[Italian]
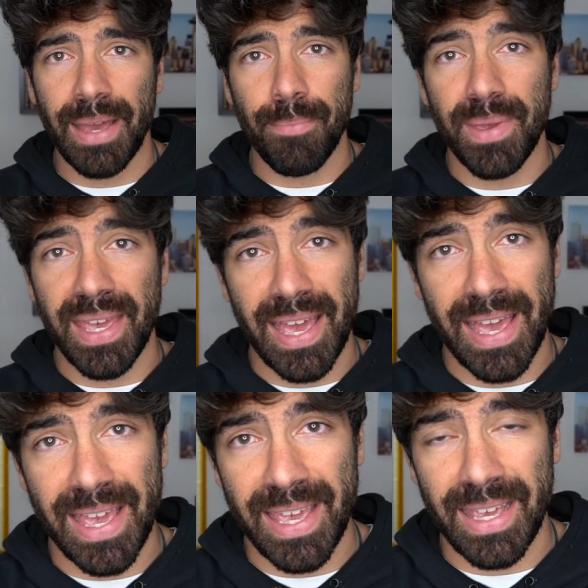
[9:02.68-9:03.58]
eh,
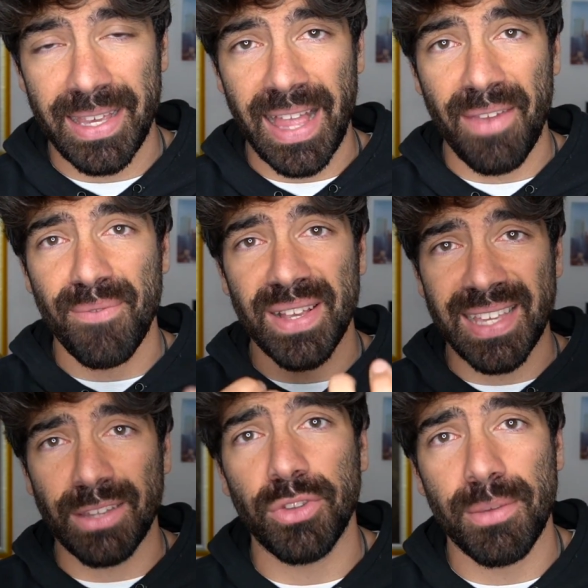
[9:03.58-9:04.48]
NBA, da
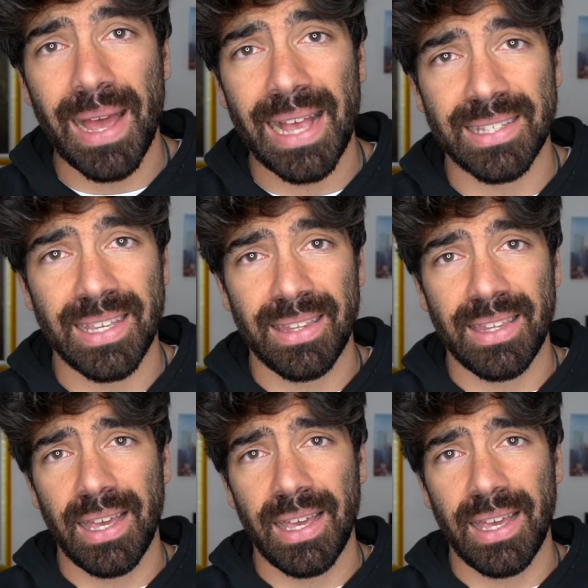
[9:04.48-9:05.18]
invasato di basket,